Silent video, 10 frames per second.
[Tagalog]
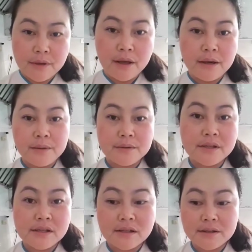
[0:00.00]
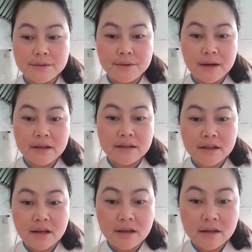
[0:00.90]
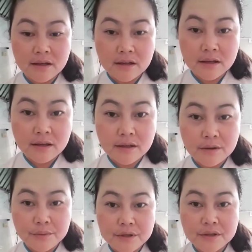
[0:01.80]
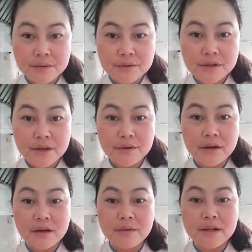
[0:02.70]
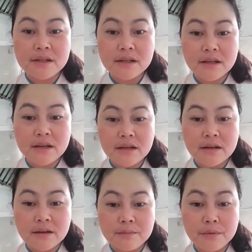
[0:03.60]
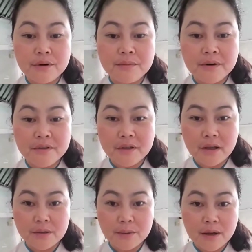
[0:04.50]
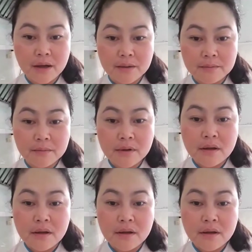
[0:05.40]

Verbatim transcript: Hello, Sisi Joanne. Uh, wish ko sa iyong karuhan. Sana uh, more birthday to come.